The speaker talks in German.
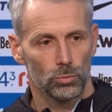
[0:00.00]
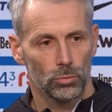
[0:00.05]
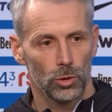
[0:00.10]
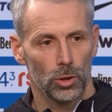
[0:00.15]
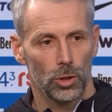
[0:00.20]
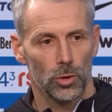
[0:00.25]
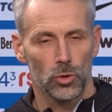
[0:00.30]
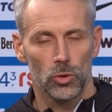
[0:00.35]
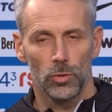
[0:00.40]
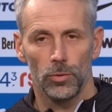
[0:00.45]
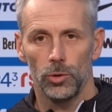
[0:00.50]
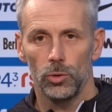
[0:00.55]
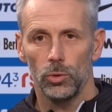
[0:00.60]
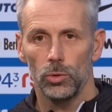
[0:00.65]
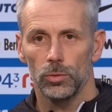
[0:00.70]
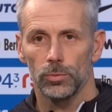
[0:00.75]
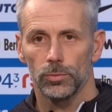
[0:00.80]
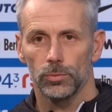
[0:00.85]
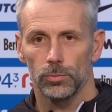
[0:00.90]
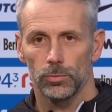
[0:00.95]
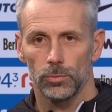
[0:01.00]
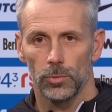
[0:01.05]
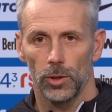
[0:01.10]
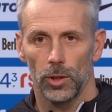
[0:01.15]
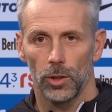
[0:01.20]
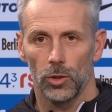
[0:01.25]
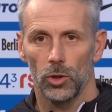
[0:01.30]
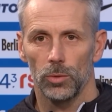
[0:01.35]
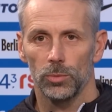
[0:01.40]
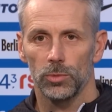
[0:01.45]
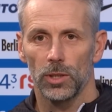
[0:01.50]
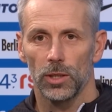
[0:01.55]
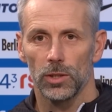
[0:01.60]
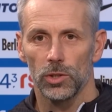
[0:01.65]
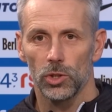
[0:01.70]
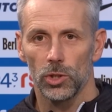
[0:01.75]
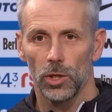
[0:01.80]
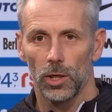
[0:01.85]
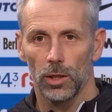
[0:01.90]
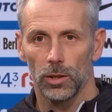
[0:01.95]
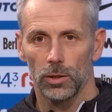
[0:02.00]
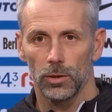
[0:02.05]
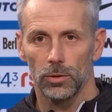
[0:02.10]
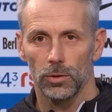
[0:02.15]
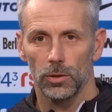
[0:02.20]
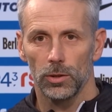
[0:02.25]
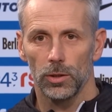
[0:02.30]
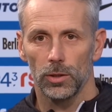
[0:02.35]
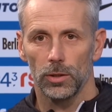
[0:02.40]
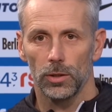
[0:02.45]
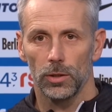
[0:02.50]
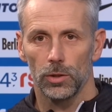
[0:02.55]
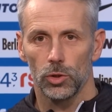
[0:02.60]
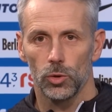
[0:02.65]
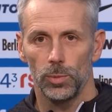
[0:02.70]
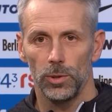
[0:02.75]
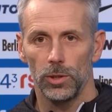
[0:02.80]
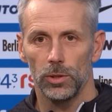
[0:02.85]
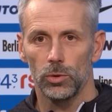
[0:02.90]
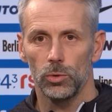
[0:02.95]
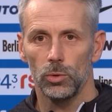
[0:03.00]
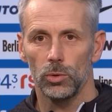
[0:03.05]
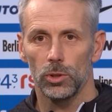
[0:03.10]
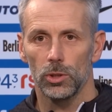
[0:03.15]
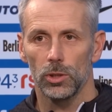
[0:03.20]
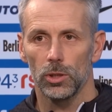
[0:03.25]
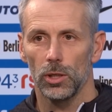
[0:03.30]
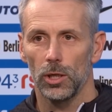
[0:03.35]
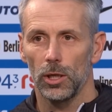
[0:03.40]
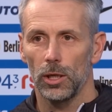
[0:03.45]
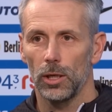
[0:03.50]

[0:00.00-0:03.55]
Genauso wie du. Er kommt ganz stark, er spielt gut.